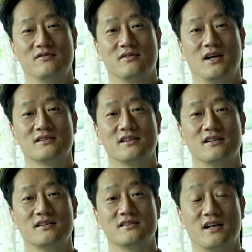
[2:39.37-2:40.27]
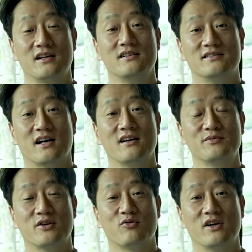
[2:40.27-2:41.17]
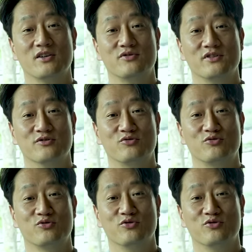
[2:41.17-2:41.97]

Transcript: 항상 쌀을 자급자족할 수 있는 수준을